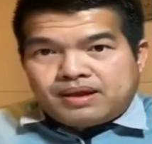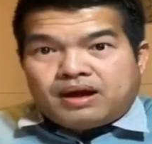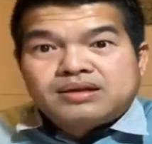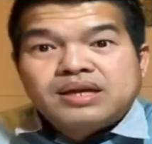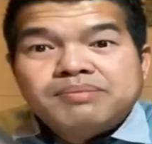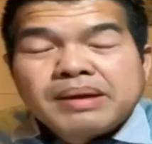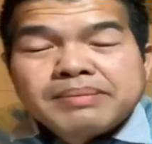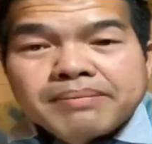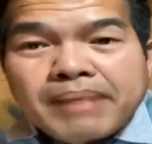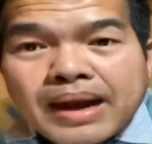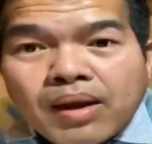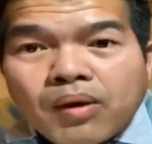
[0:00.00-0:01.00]
thôi thưa mấy bạn
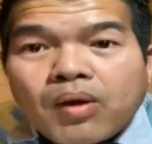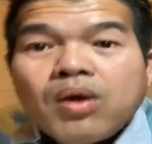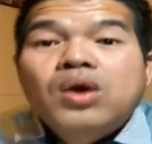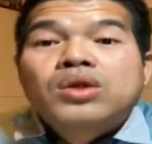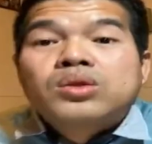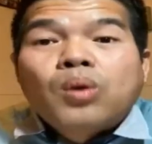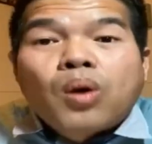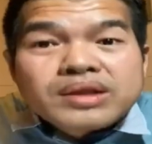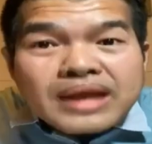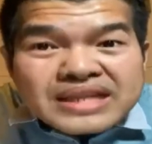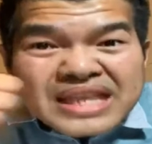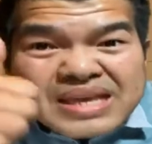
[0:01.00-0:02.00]
mà lỏ to
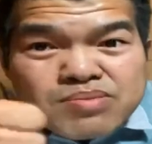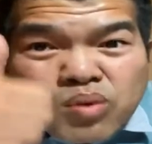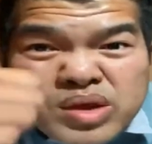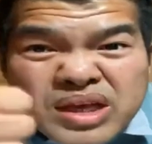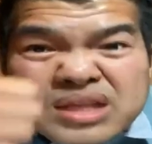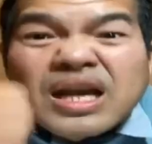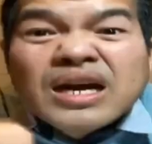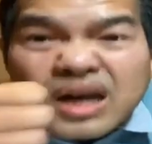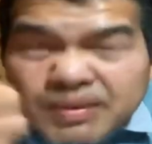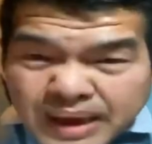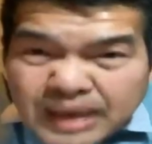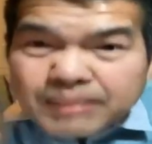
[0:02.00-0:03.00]
tại ti múa dương thở
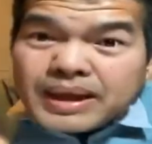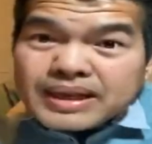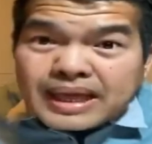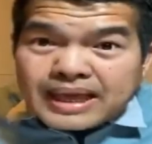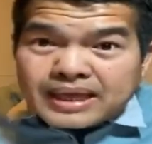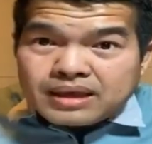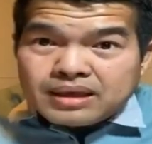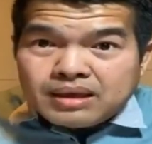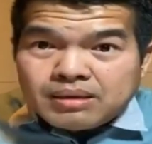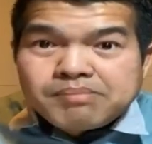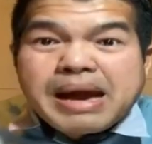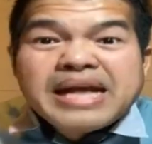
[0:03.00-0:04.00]
hứa mai không anh này
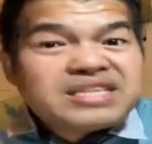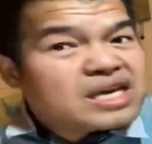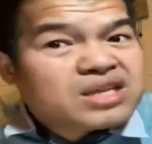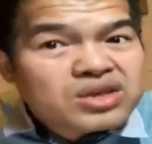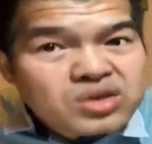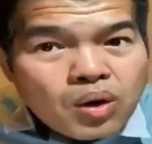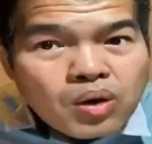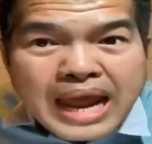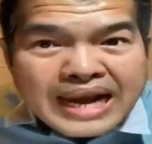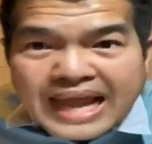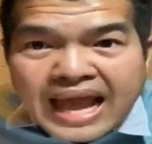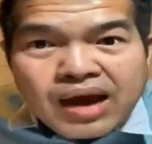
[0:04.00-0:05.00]
mẹ anh chết thì vô đấy
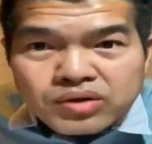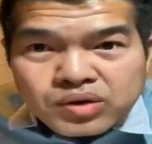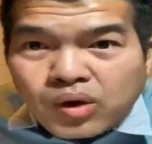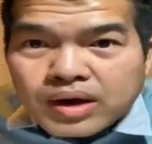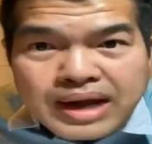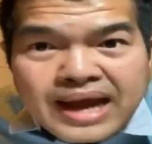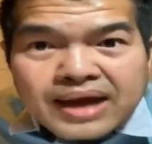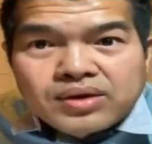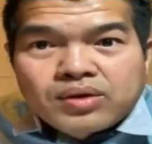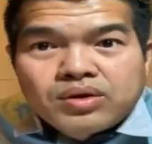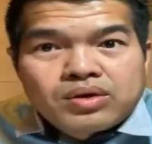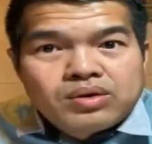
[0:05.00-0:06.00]
à na có vô à na có
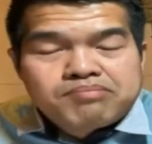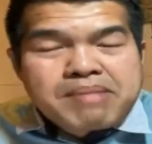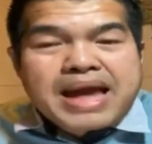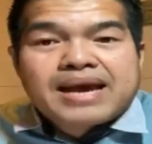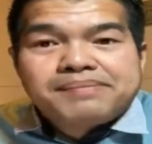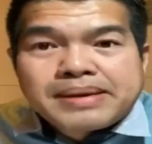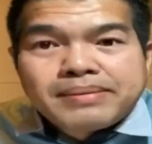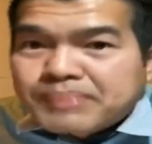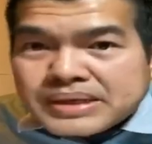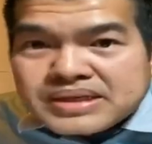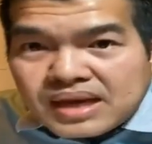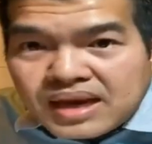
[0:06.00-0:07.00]
vô đó mai không anh mình
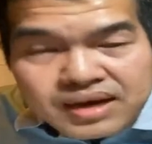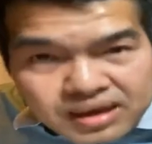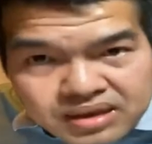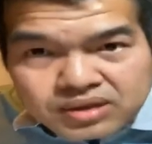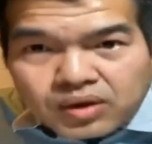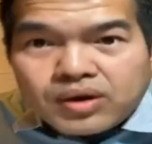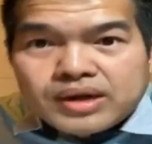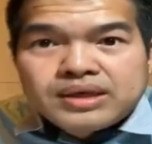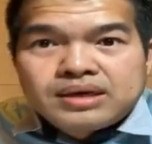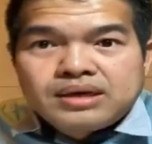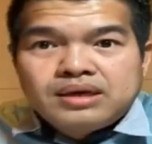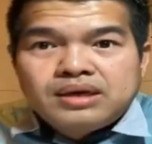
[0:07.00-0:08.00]
pin chết ở nơi thì vô cái
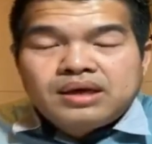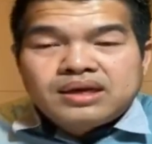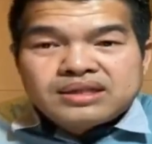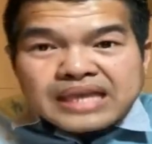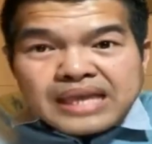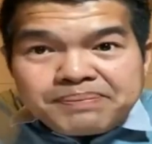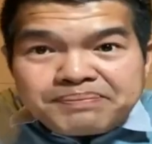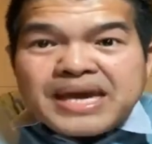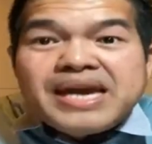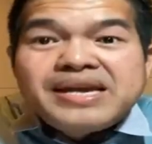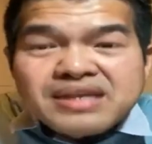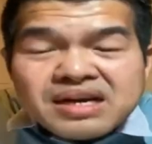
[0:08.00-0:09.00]
tiết ti
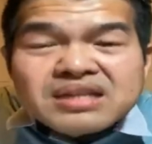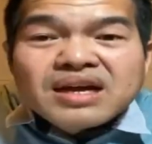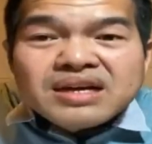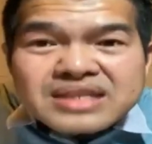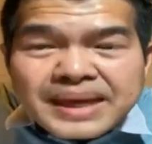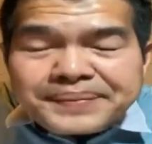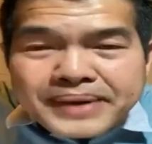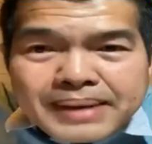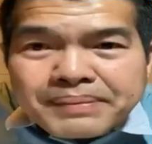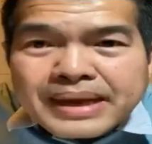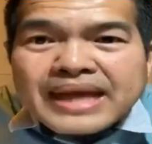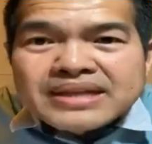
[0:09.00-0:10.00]
pi dương thở chết mà nè
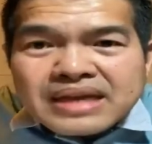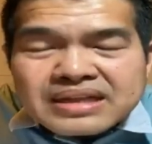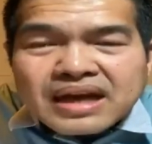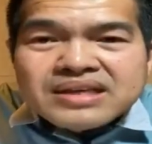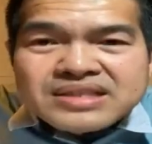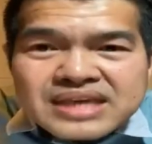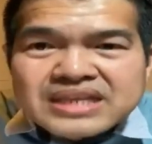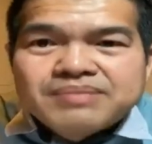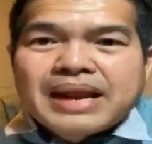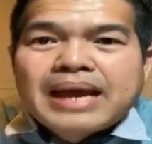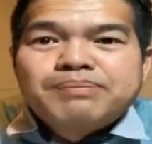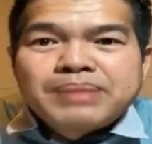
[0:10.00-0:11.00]
mà nã dương thở chết
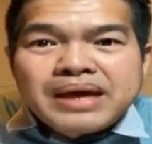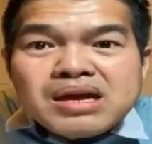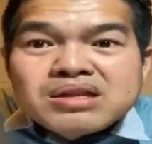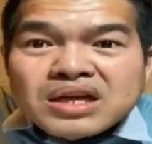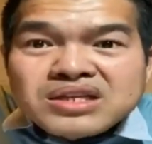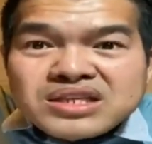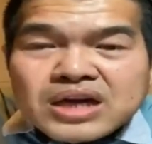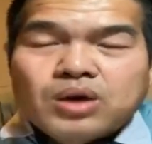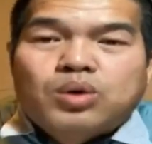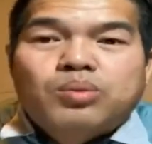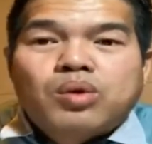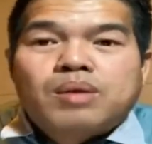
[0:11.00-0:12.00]
chầm lại pi dương thở chết của
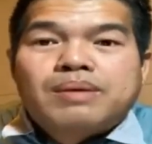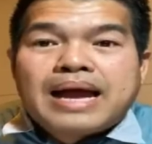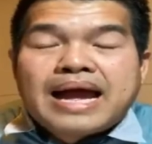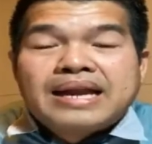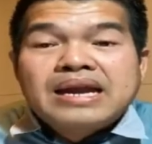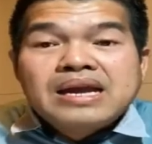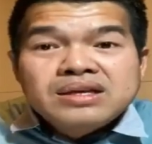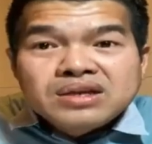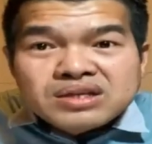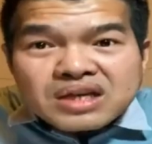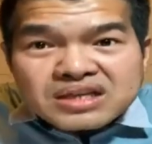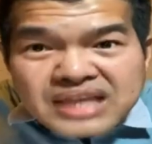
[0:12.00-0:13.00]
rốt rọt an
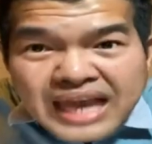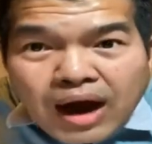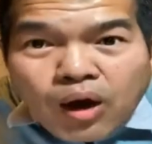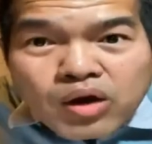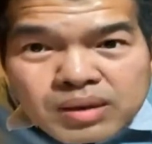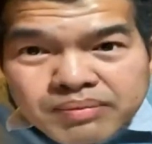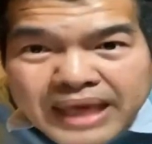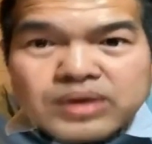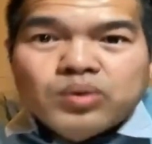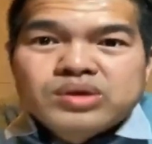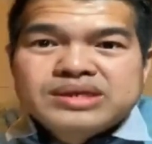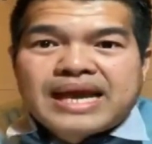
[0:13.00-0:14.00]
dương thở chết ao chầm lại
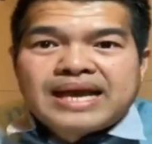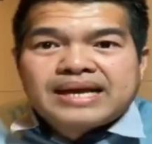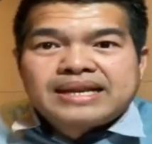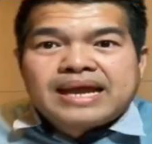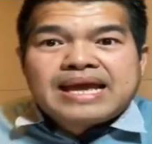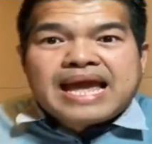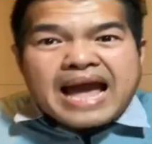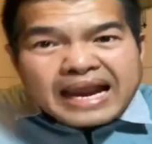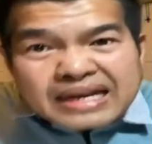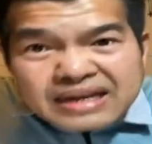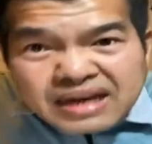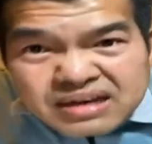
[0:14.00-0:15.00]
của xa cái đấy à
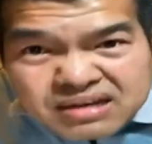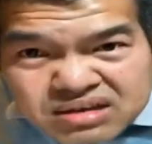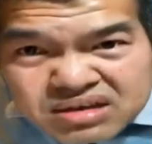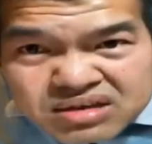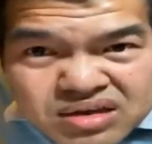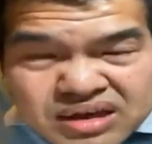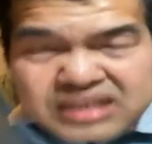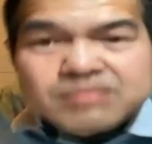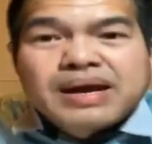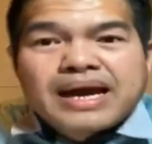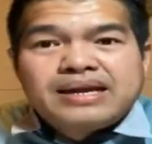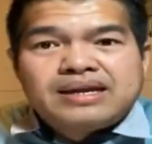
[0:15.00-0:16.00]
nâng cứ chịu đứng đấy sừng
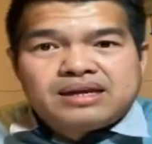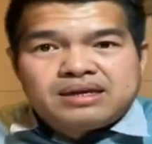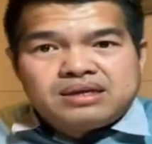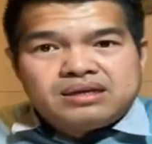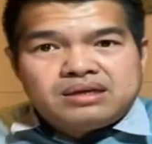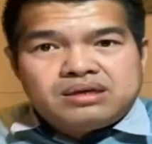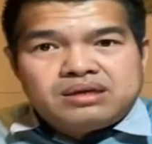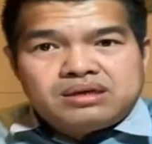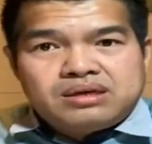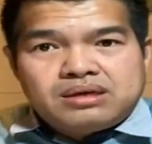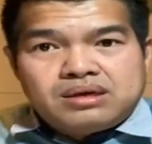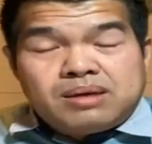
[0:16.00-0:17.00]
khánh
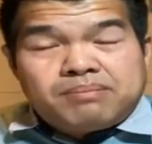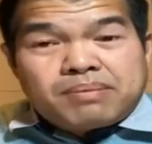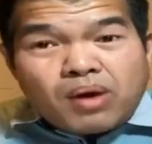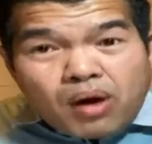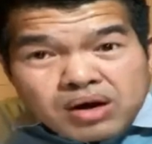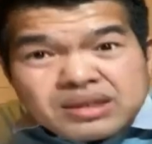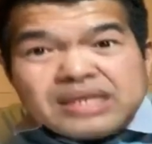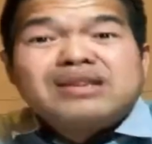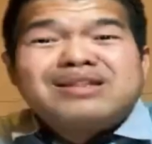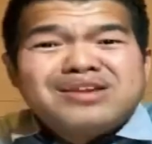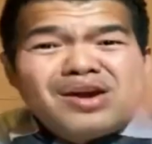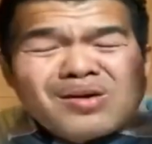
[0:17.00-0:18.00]
mà đoán
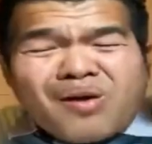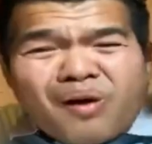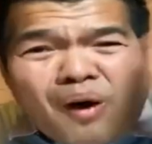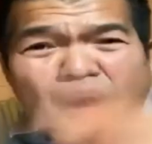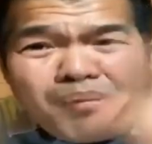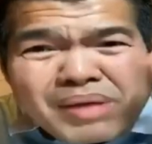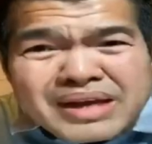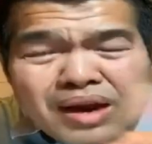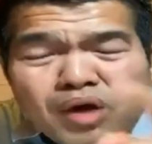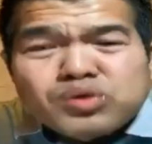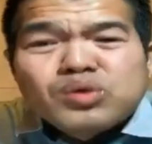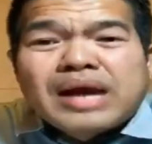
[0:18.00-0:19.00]
tiết dương là o mấy cái
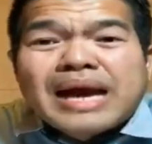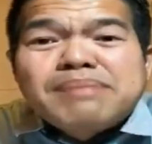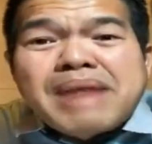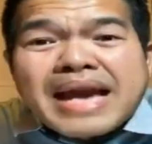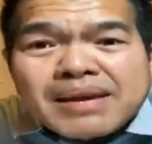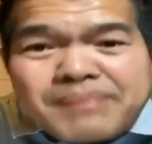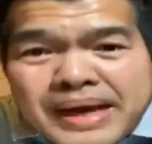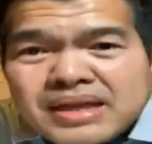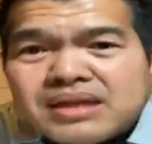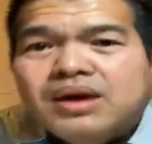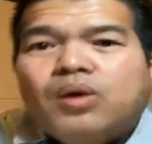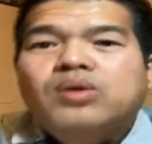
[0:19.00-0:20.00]
đó chúng ta mai không anh
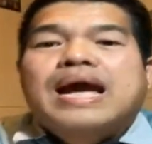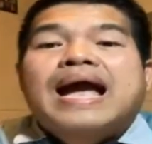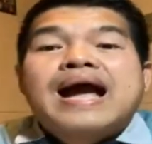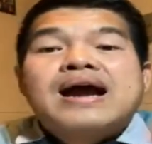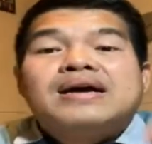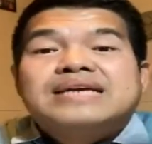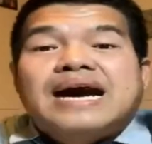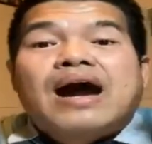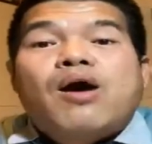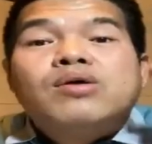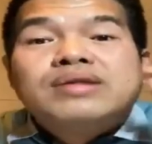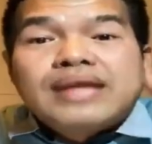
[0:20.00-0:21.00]
nơi thì khôi à ở dần
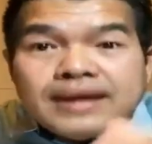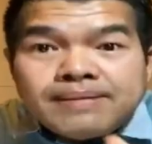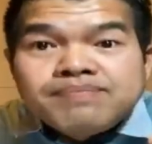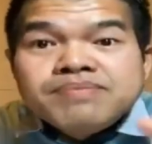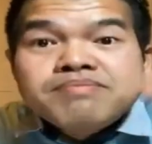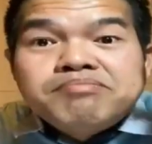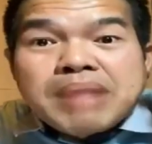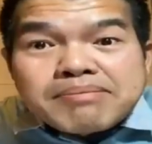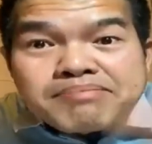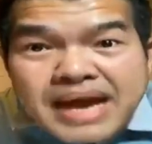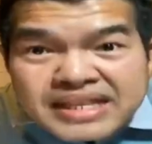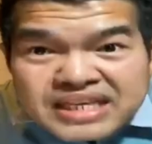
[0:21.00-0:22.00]
hồi nè
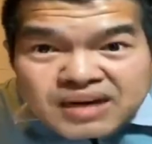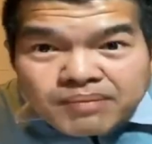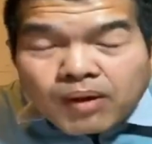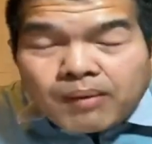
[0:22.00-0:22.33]
mình men chứ cũng